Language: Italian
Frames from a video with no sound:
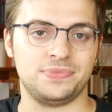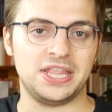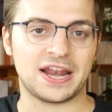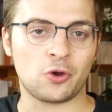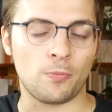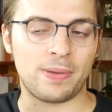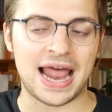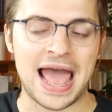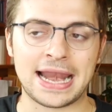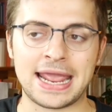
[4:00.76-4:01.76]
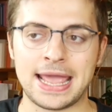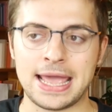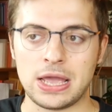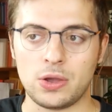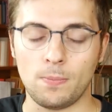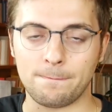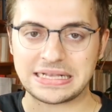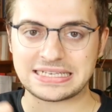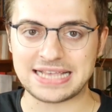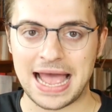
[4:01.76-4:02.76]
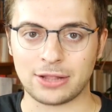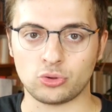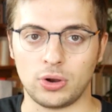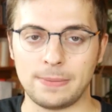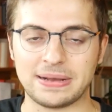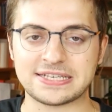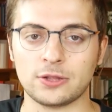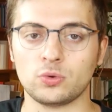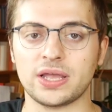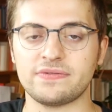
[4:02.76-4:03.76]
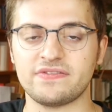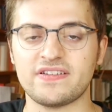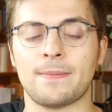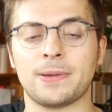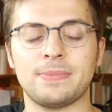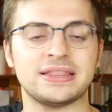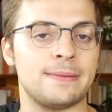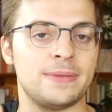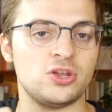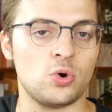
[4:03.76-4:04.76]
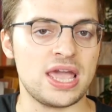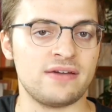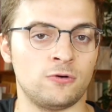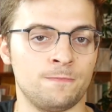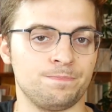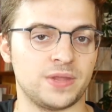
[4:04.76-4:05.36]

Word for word: di recuperare un passato, il passato che viveva prima del Medioevo,